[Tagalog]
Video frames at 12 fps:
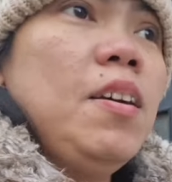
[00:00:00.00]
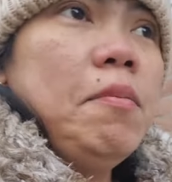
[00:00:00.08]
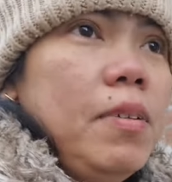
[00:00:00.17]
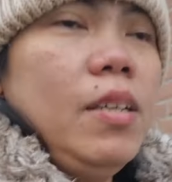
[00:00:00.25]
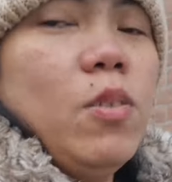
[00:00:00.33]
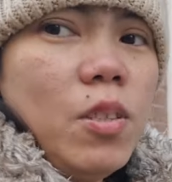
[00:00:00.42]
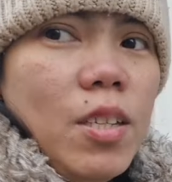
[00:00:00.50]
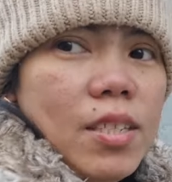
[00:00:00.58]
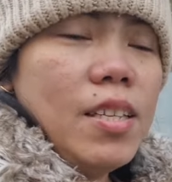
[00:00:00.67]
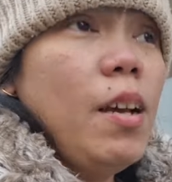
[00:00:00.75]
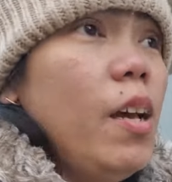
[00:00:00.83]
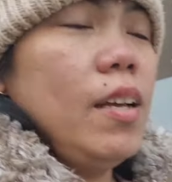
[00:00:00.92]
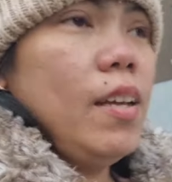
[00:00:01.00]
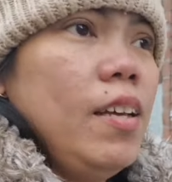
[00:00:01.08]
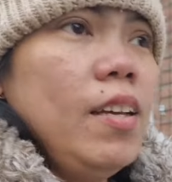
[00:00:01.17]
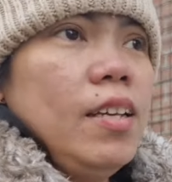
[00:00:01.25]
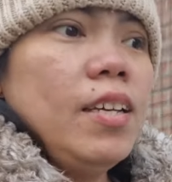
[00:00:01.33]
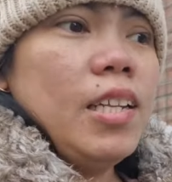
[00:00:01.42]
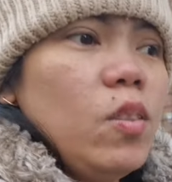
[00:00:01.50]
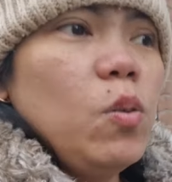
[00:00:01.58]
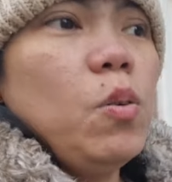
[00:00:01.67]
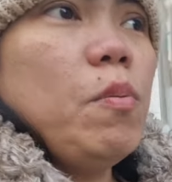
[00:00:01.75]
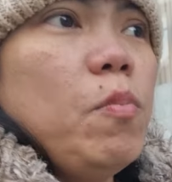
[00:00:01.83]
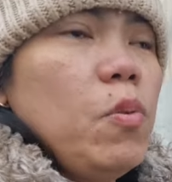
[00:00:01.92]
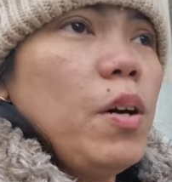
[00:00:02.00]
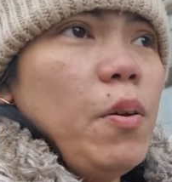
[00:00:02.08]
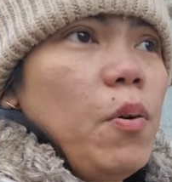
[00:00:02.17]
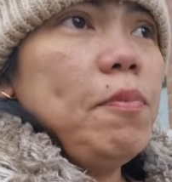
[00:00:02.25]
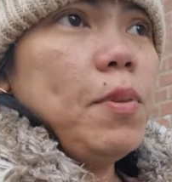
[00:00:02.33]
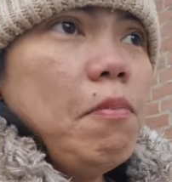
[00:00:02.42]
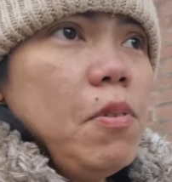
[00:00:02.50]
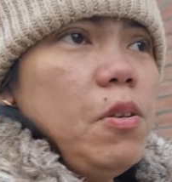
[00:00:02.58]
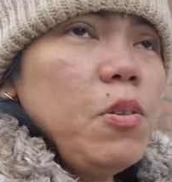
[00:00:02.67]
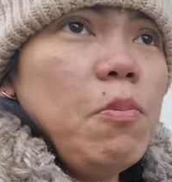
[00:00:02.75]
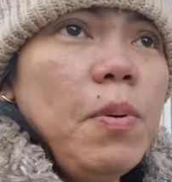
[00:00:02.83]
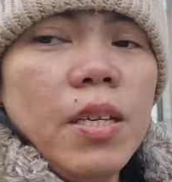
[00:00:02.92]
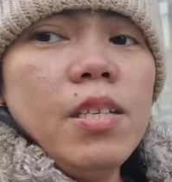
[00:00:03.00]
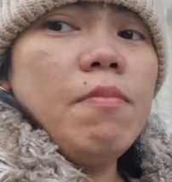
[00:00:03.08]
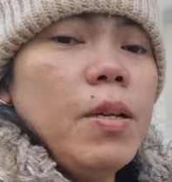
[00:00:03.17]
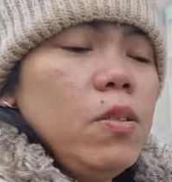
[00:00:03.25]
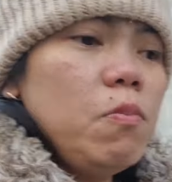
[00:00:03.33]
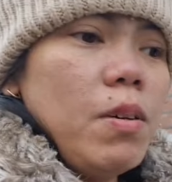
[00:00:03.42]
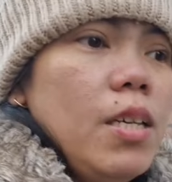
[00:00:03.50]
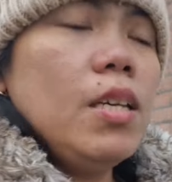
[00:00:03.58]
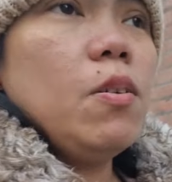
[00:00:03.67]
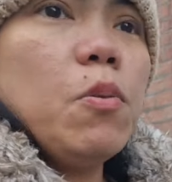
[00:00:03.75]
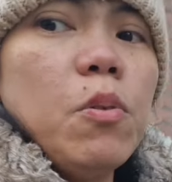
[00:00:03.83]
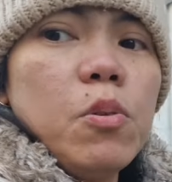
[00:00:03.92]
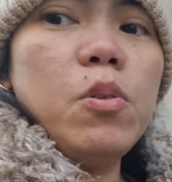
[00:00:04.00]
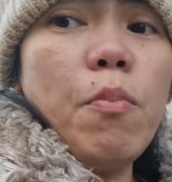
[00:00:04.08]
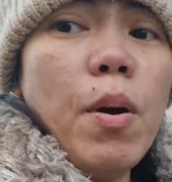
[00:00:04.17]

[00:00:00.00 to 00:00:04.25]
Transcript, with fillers: My goodness. Pinito ko ang buhay OFW. So pag-isipan yung maigi kung gusto nyo